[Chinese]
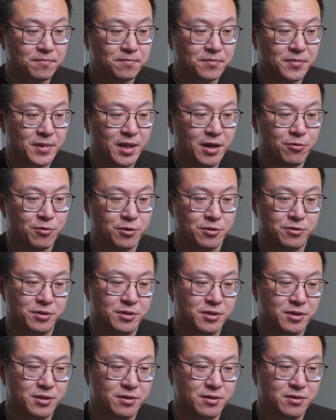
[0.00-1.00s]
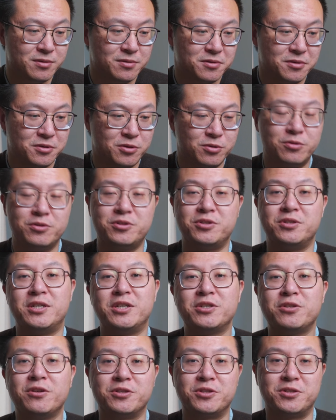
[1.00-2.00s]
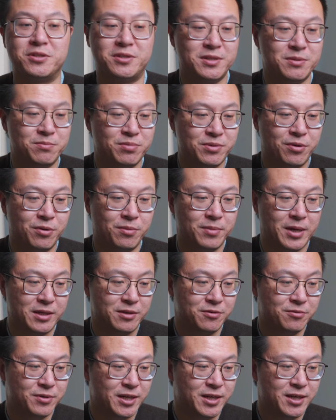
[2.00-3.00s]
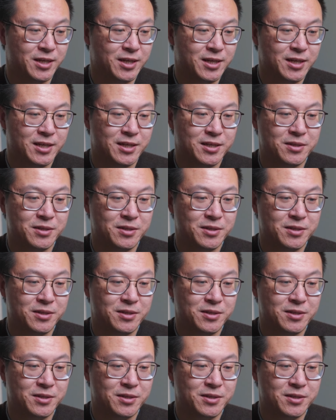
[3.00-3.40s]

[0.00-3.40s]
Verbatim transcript: 那我觉得你就直接上十四 Pro 吧，因为